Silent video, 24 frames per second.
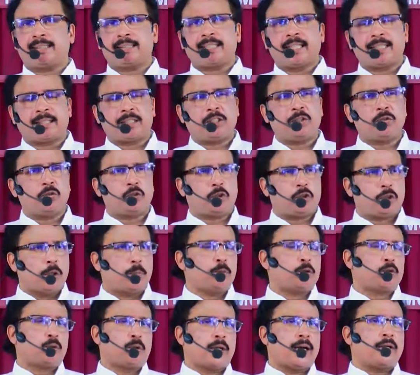సత్యం
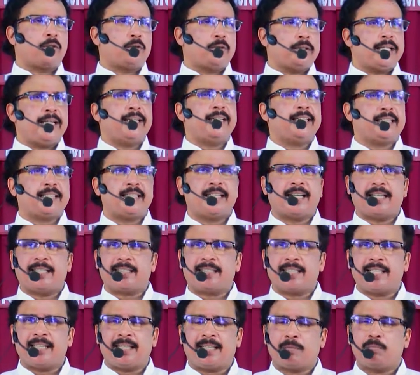చెబుతున్నాడు ఏంటి
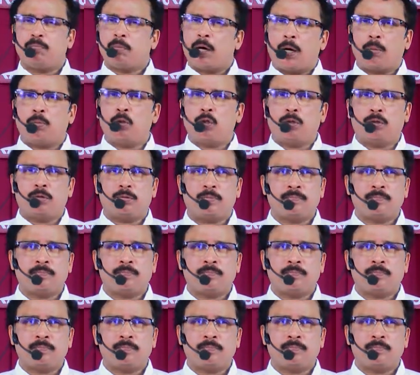అంటే బాబు